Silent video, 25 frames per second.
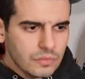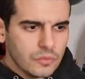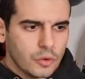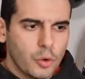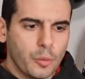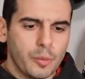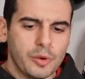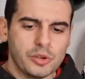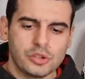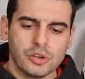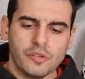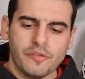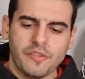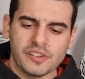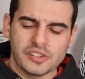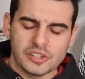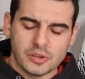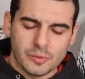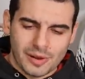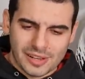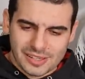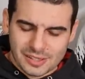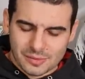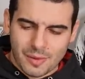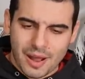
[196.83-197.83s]
começou a fazer
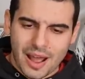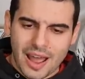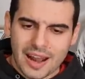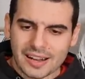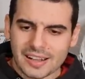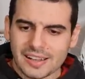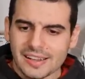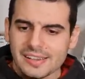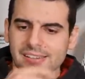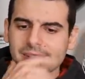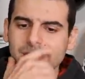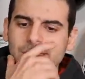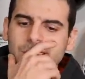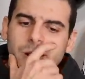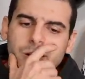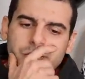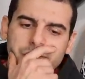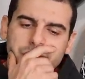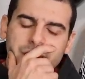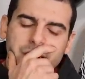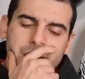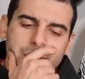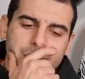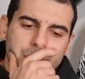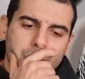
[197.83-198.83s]
umas marcas, aí eu
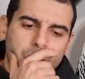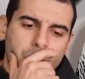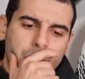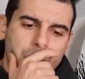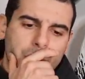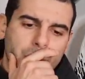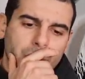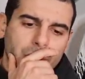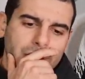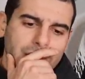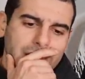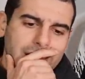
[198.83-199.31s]
falei, pô meu,